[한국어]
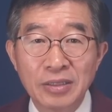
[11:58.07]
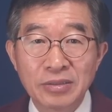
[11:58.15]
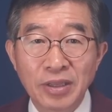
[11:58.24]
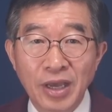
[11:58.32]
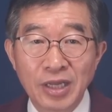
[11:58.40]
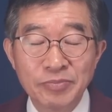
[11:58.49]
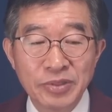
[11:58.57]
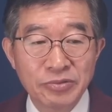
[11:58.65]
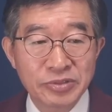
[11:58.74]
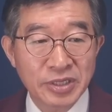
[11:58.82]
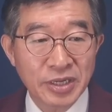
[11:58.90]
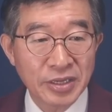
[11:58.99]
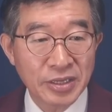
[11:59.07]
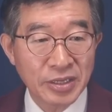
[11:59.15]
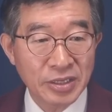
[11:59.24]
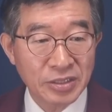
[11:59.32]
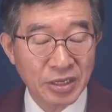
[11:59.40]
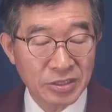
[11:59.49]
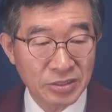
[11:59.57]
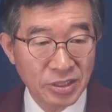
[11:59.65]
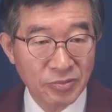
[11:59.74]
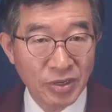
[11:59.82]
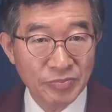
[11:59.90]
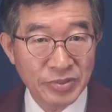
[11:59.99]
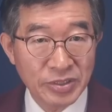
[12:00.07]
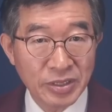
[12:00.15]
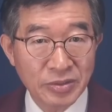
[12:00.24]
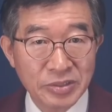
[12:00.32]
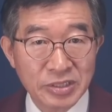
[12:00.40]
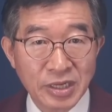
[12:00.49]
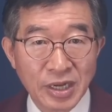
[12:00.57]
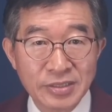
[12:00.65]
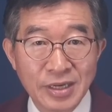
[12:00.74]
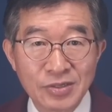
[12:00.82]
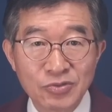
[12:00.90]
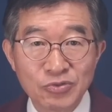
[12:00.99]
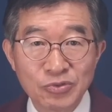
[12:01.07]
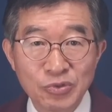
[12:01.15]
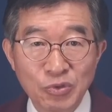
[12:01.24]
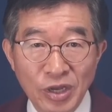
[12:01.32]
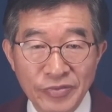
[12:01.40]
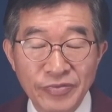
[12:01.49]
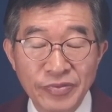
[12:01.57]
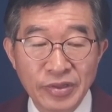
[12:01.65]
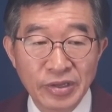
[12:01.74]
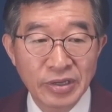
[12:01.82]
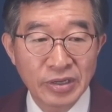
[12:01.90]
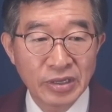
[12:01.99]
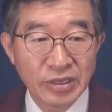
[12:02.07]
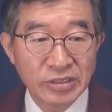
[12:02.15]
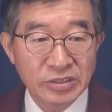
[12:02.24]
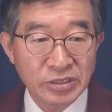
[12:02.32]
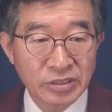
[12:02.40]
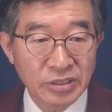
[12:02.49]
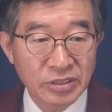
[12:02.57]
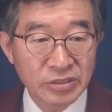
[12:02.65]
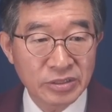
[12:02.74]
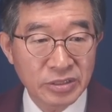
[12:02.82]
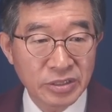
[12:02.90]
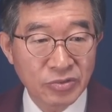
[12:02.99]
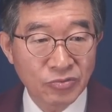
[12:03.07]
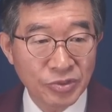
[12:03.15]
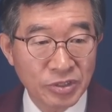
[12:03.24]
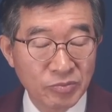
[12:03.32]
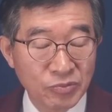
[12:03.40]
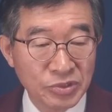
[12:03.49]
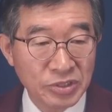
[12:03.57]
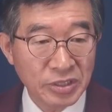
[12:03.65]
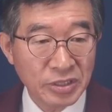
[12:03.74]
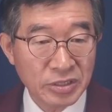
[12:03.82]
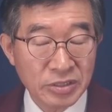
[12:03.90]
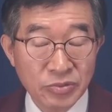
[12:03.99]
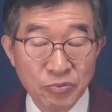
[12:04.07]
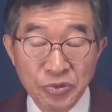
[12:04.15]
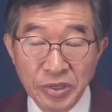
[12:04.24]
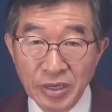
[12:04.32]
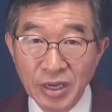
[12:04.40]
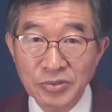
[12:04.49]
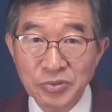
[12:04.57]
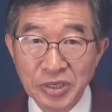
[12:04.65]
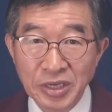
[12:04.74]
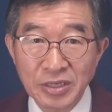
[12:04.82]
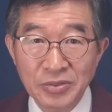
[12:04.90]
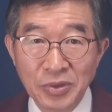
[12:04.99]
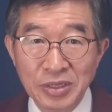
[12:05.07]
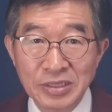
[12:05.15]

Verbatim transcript: 대한민국 사회의 현재와 미래를 위해서 가장 중요한 선교 정의 구현 문제를 위해 가지고 행동에